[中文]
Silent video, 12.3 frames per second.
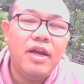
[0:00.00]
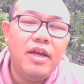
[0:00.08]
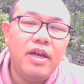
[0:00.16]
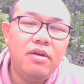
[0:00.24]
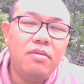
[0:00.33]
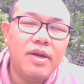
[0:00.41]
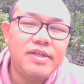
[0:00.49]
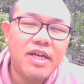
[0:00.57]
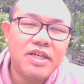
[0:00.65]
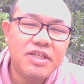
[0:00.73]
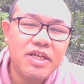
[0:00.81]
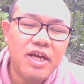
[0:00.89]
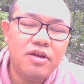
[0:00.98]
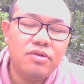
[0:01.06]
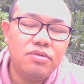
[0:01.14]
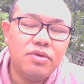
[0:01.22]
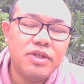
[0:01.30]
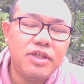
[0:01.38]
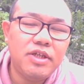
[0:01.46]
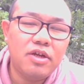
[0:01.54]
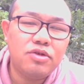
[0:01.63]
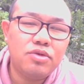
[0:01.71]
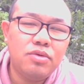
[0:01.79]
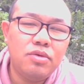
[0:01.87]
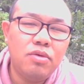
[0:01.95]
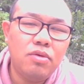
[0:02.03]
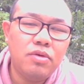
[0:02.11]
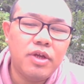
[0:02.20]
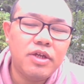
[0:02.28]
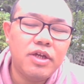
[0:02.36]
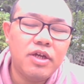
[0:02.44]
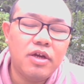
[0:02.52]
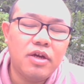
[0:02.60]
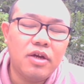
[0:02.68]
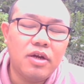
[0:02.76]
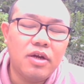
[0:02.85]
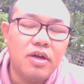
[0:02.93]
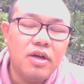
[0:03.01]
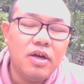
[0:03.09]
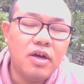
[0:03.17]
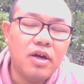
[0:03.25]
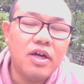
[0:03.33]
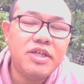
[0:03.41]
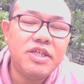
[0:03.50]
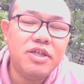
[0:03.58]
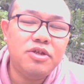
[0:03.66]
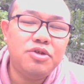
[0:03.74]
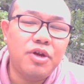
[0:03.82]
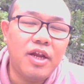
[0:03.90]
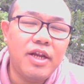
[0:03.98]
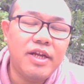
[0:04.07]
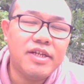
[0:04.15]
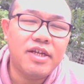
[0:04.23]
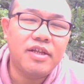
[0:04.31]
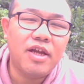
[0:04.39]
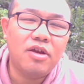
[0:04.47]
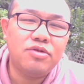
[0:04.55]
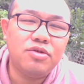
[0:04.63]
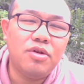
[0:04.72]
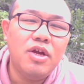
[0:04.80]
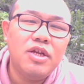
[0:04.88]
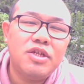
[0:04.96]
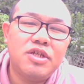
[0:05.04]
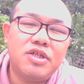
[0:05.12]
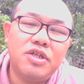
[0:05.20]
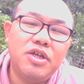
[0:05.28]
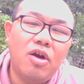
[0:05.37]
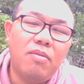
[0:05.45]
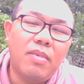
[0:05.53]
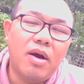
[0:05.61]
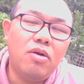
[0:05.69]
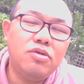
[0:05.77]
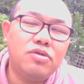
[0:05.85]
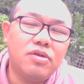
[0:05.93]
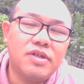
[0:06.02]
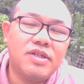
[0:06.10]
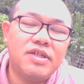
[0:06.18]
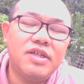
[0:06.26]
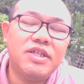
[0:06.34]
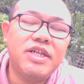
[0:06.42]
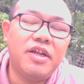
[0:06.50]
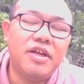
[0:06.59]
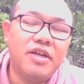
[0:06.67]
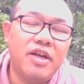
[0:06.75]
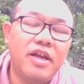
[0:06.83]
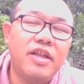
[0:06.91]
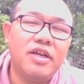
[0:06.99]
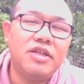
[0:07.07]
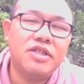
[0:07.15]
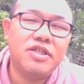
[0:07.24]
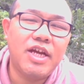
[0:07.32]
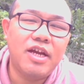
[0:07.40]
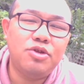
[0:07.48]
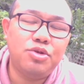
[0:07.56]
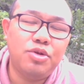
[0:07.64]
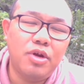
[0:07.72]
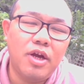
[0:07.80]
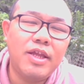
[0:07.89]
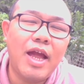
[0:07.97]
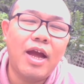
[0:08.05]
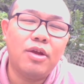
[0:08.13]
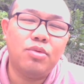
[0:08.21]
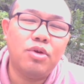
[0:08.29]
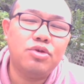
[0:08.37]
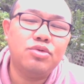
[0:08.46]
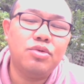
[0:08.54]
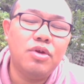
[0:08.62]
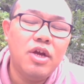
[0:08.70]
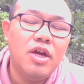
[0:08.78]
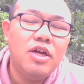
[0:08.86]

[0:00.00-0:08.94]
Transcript: 因为在现如今的中共的这个核心权力层当中，持有毛左思想的人呢，是占绝大多数。